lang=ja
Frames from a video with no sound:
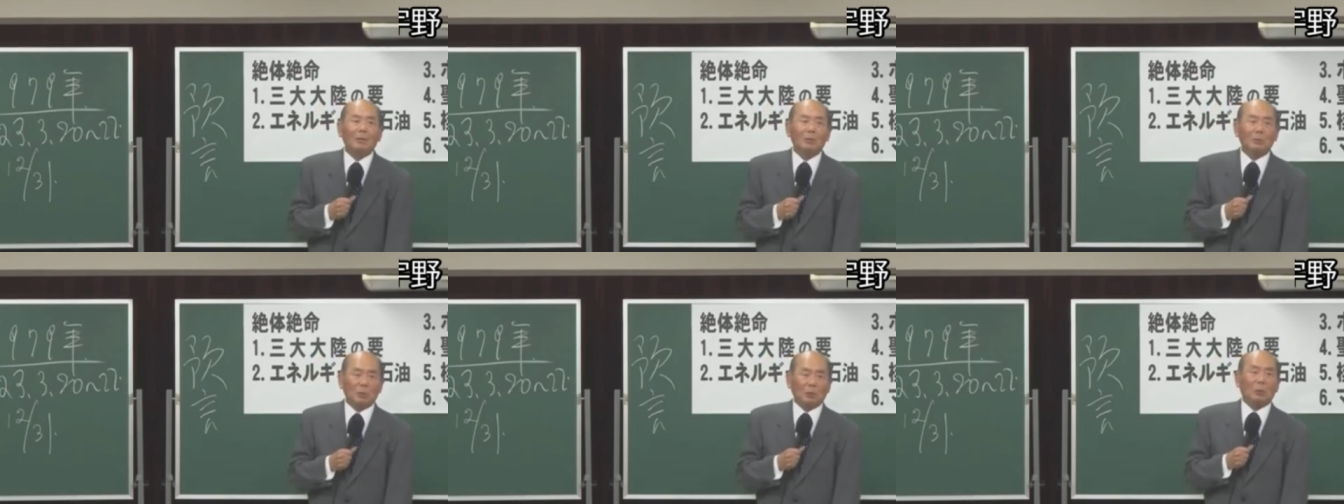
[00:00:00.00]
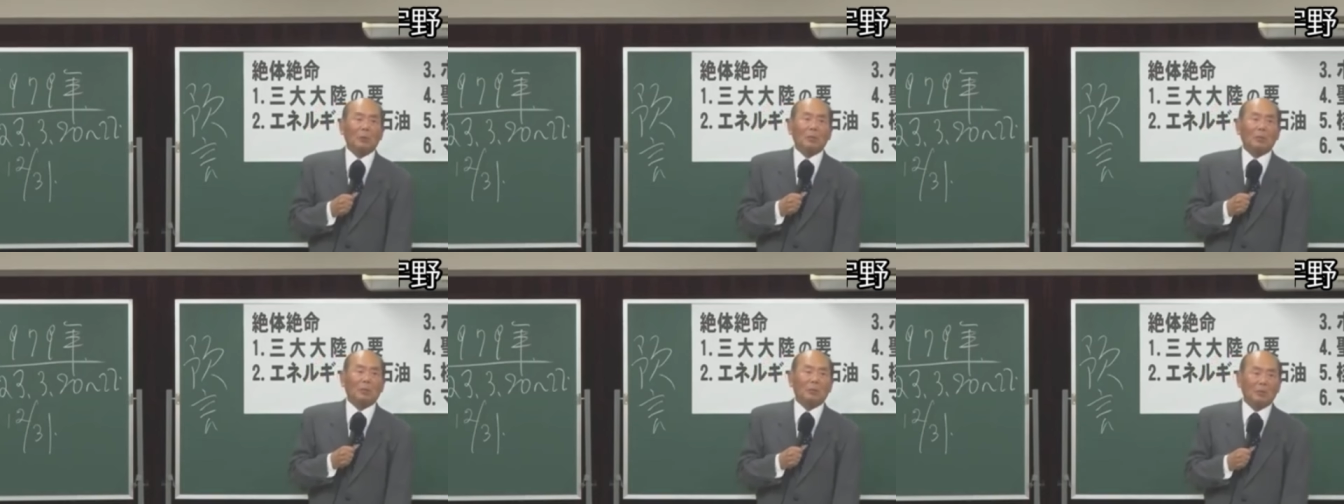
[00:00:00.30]
打ち
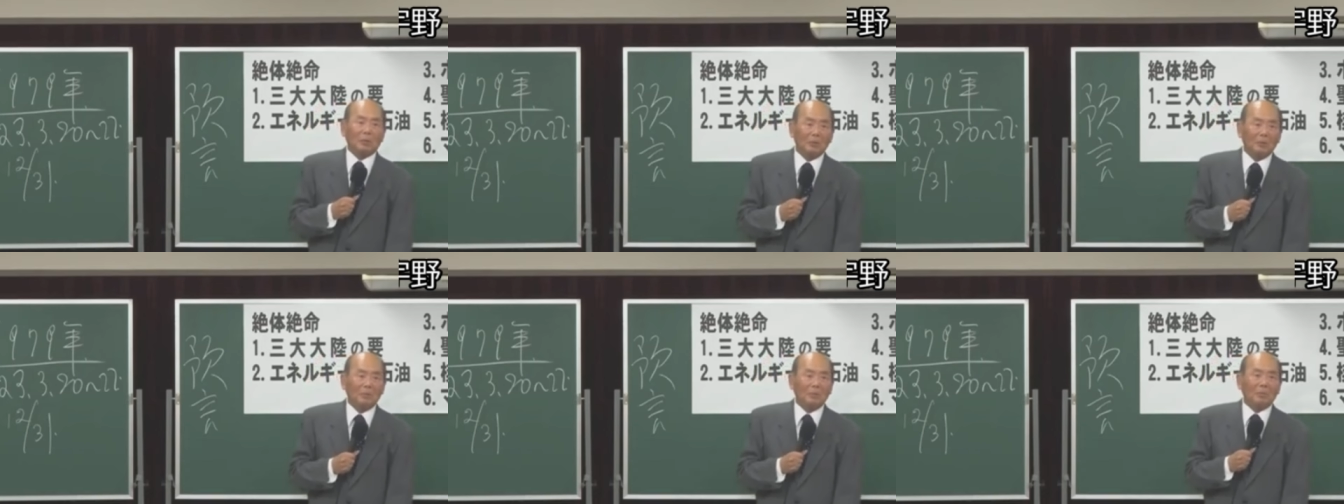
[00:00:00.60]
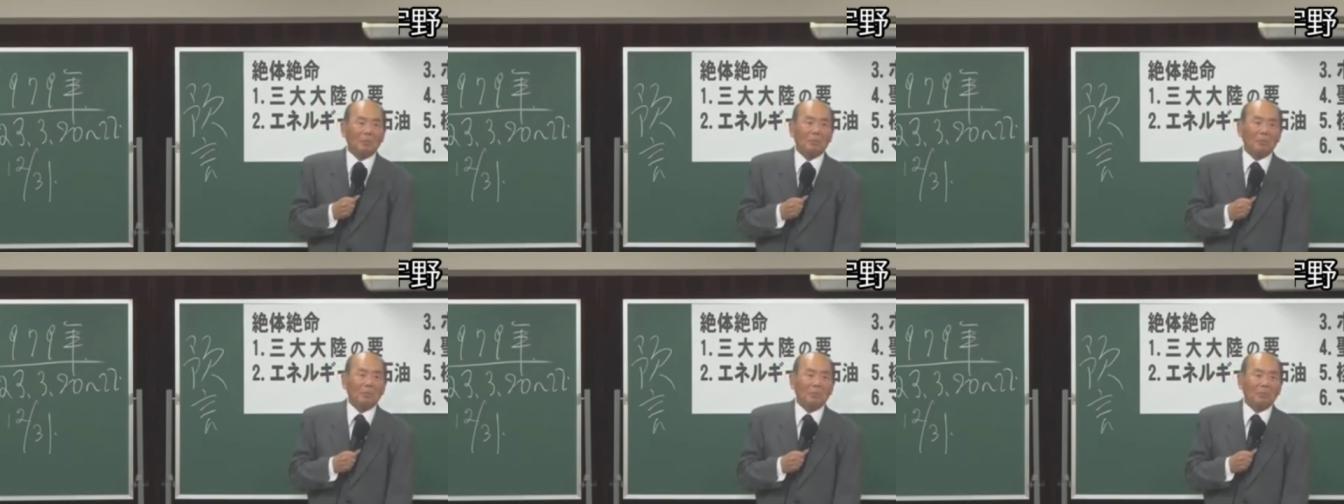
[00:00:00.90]
込んでくる
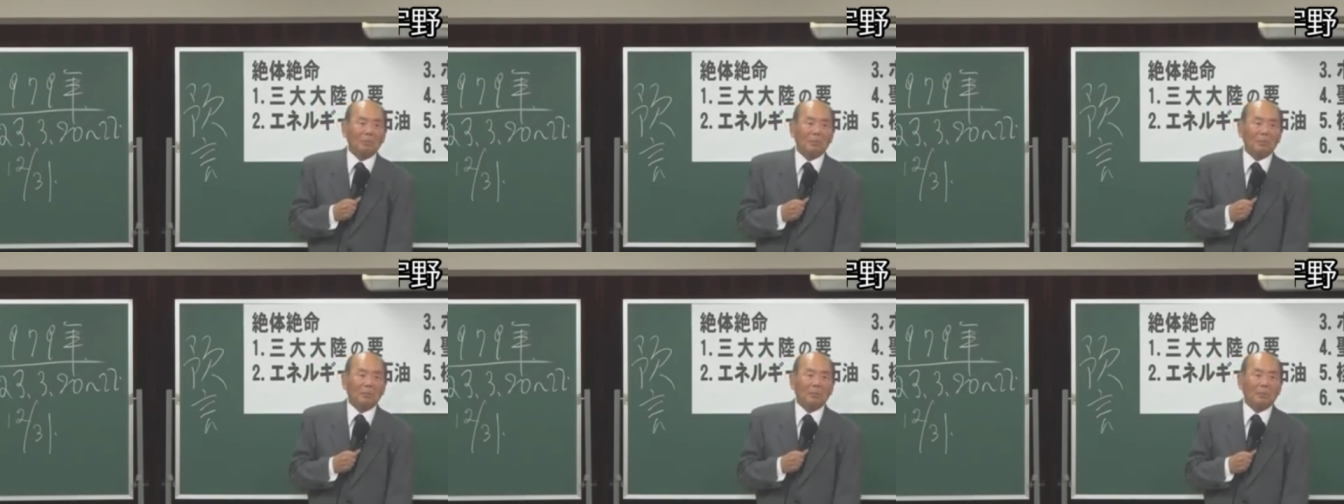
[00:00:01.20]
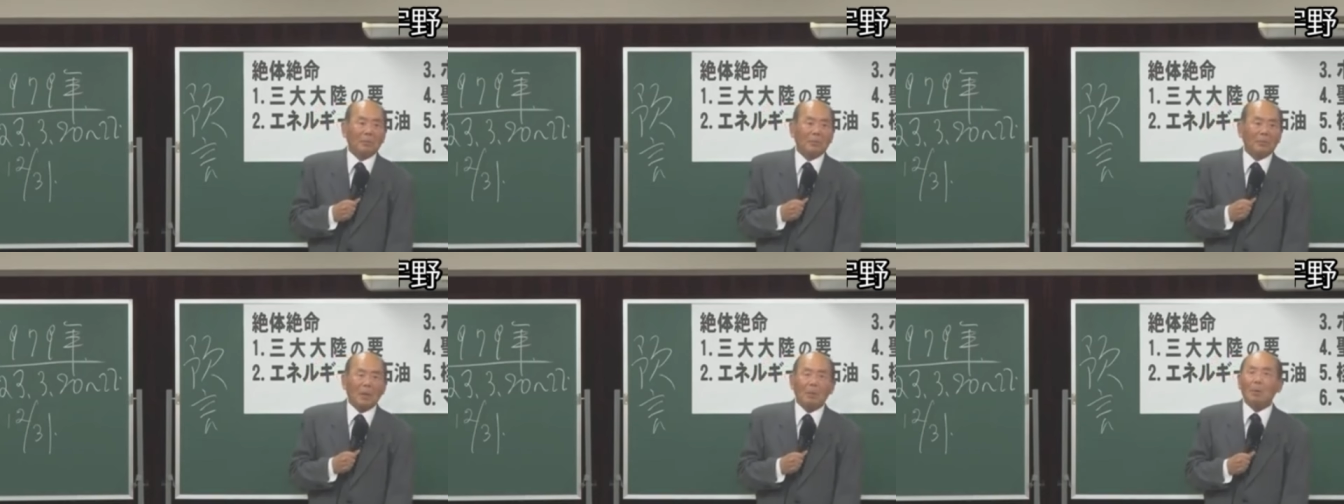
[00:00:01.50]

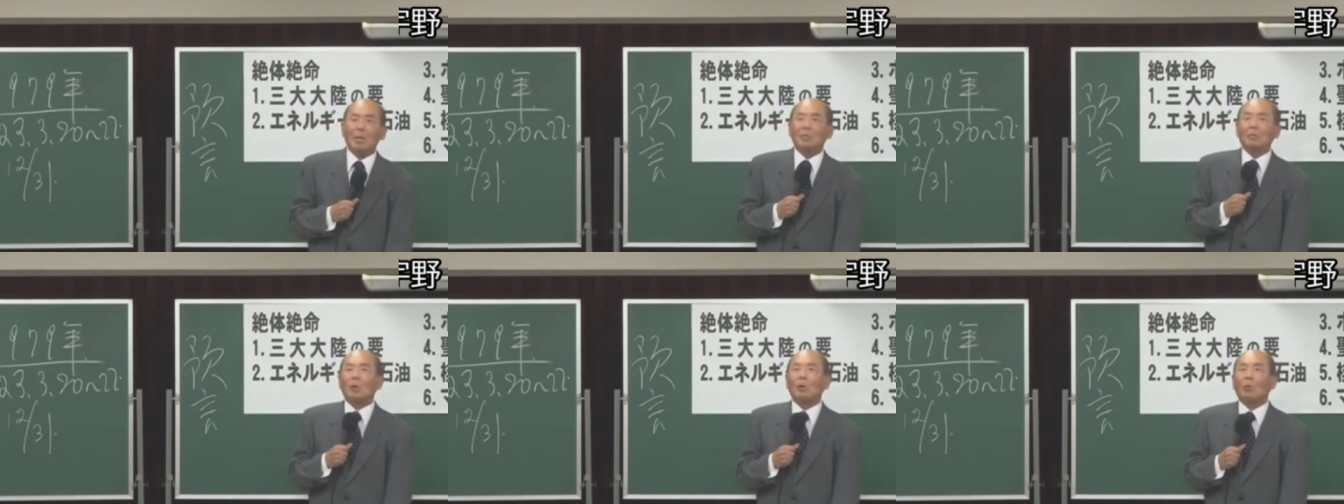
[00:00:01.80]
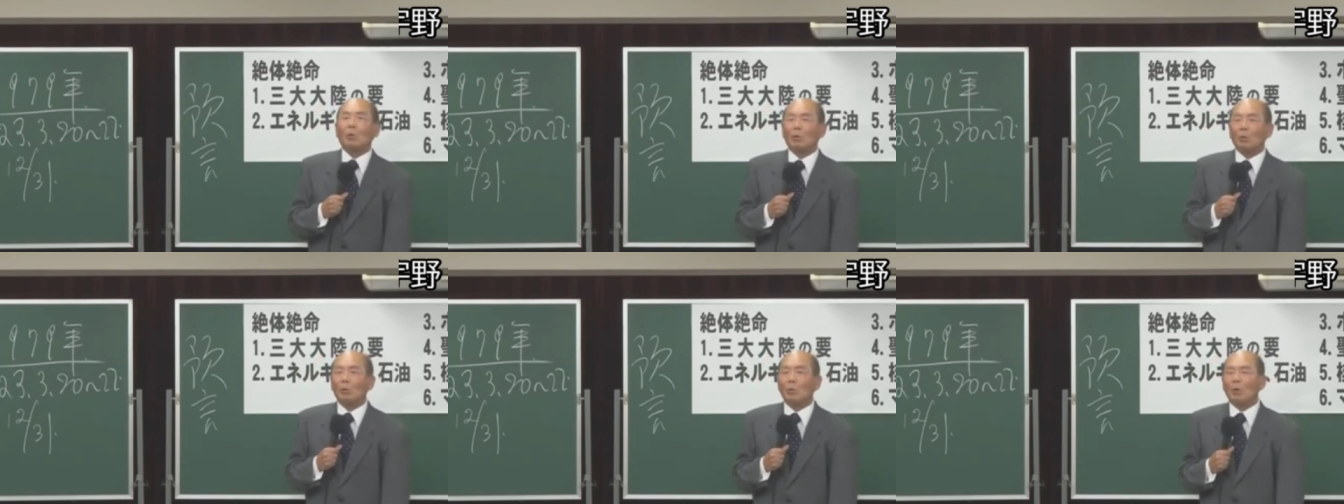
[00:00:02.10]
で皆さ
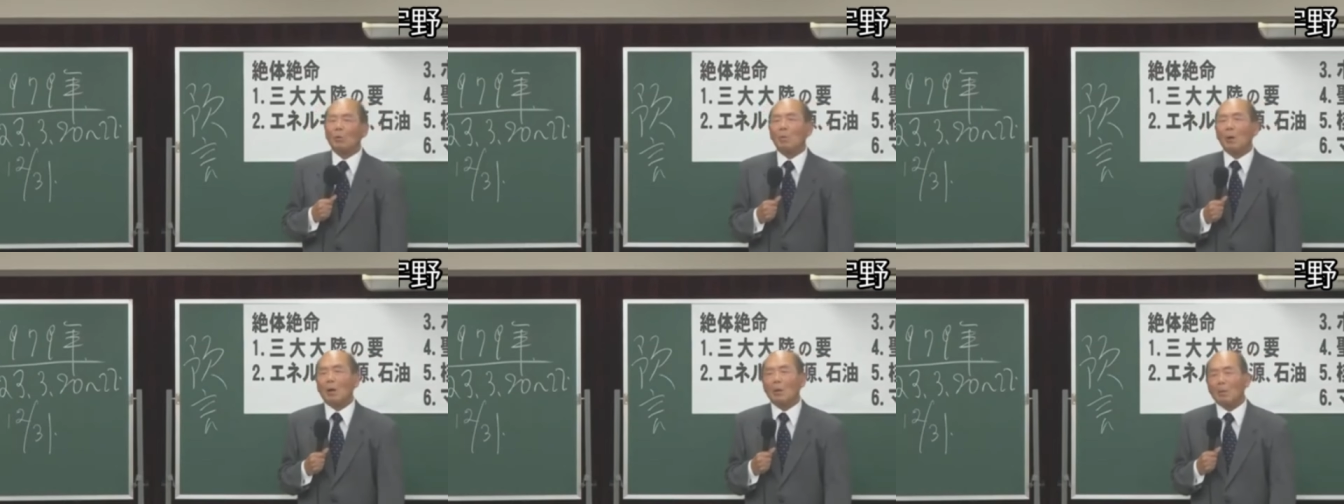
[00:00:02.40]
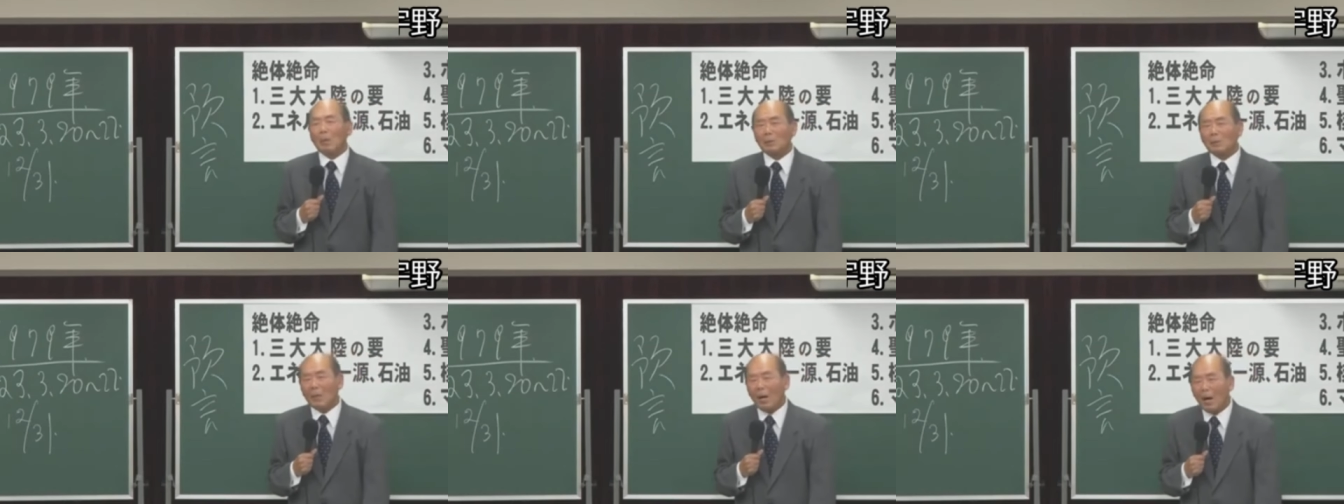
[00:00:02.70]
んこれどう思われ
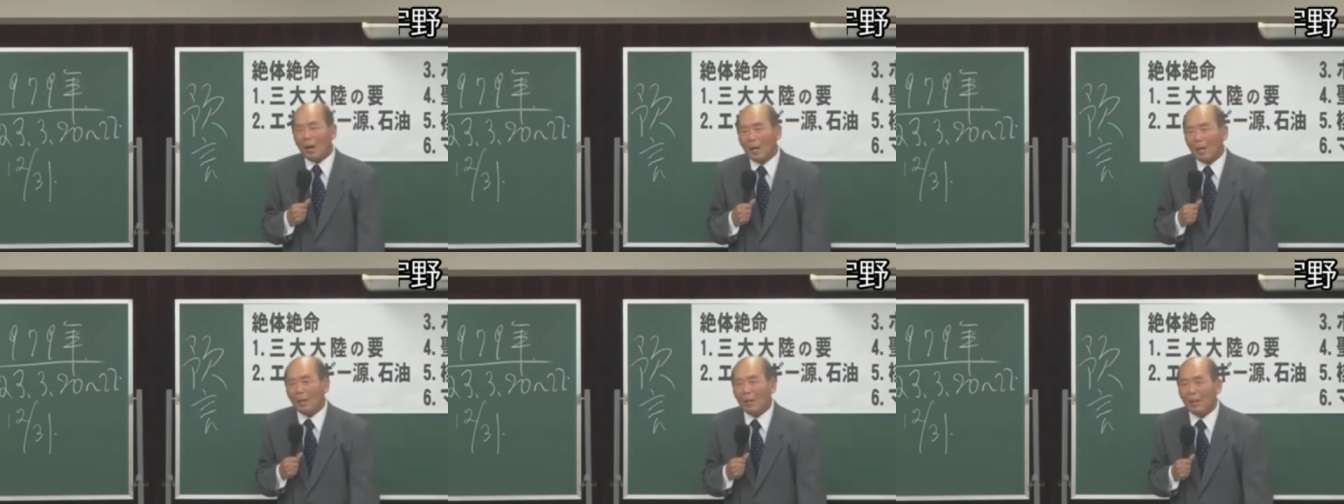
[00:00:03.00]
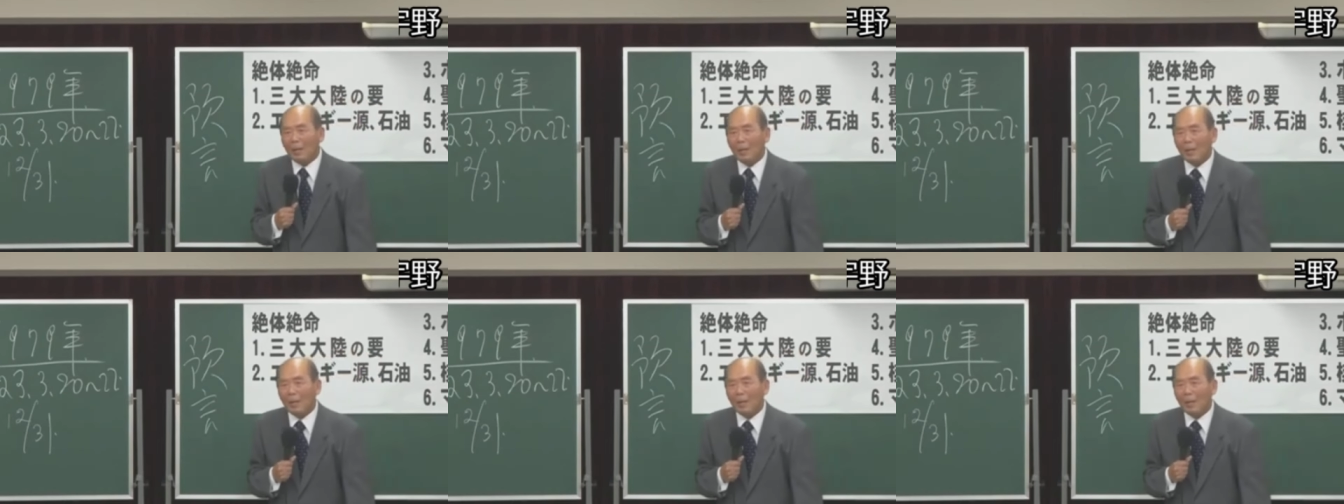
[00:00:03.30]
ますか